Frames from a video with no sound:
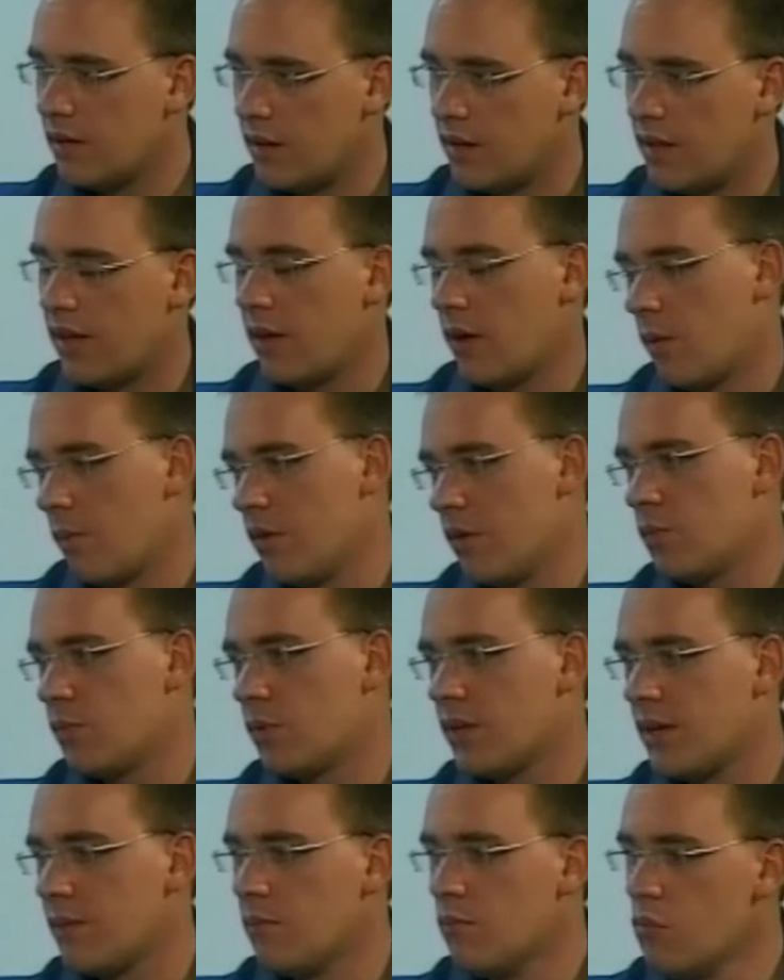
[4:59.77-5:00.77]
realmente
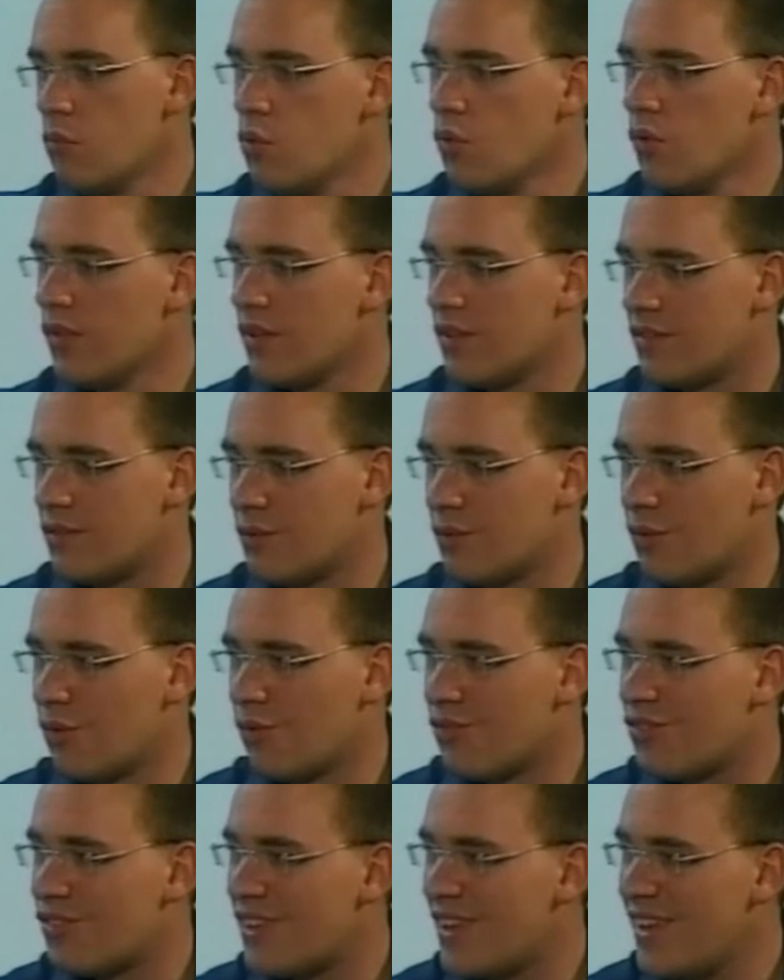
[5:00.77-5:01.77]
porque muda-se o
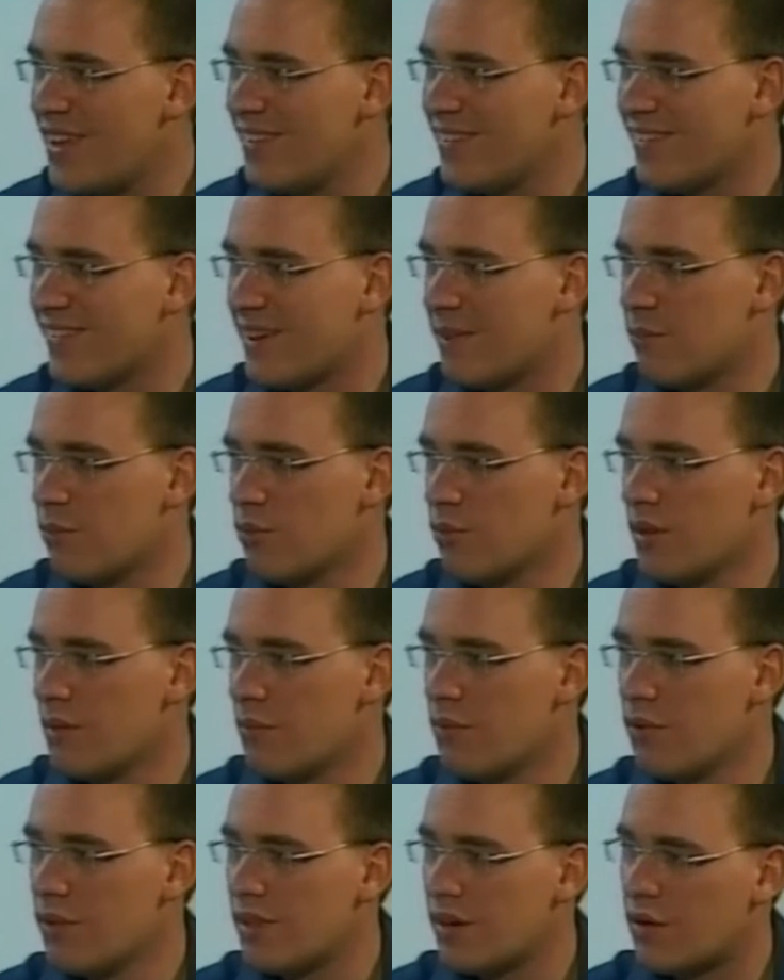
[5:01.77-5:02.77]
conceito, né, muda
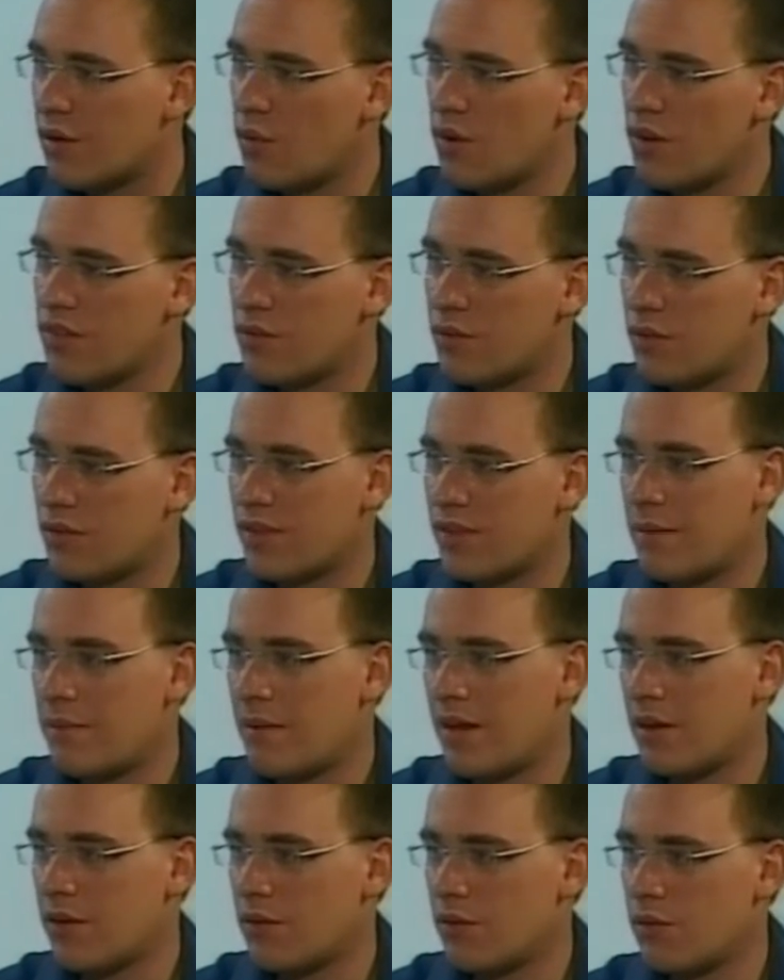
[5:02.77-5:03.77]
muita coisa quando trabalha
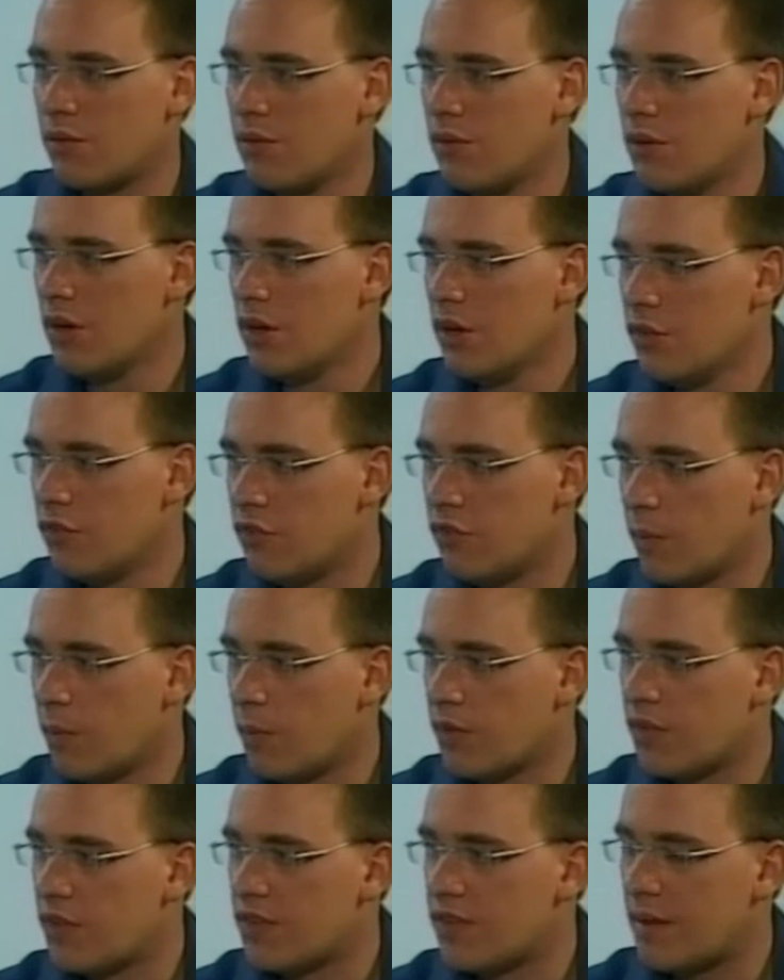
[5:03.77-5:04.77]
com
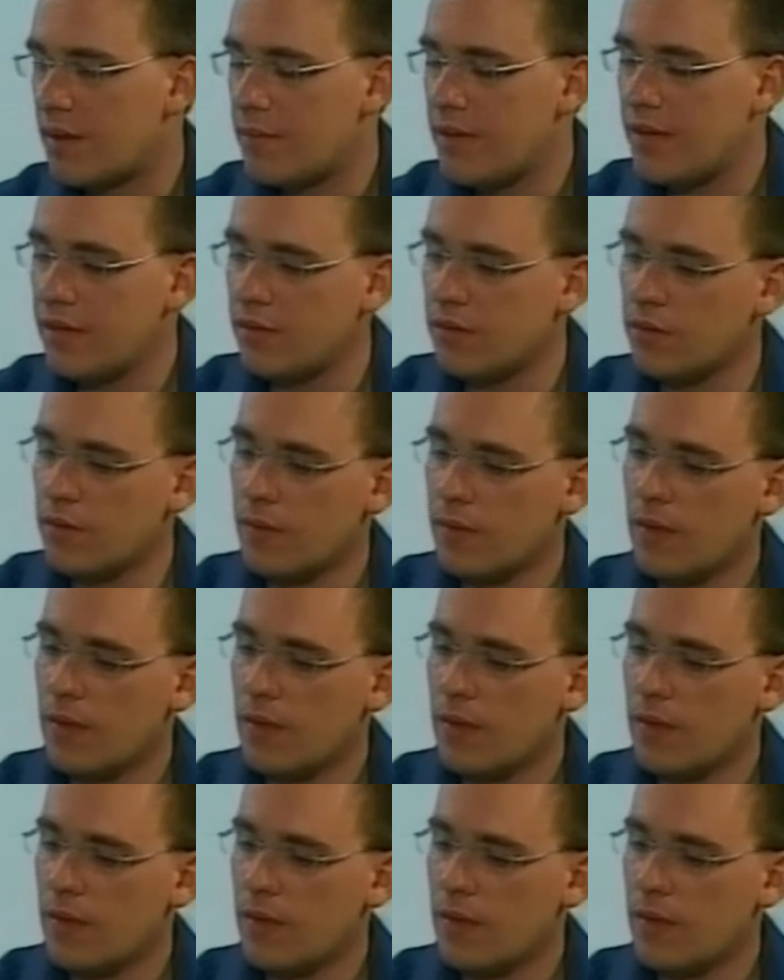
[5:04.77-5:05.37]
geoprocessamento.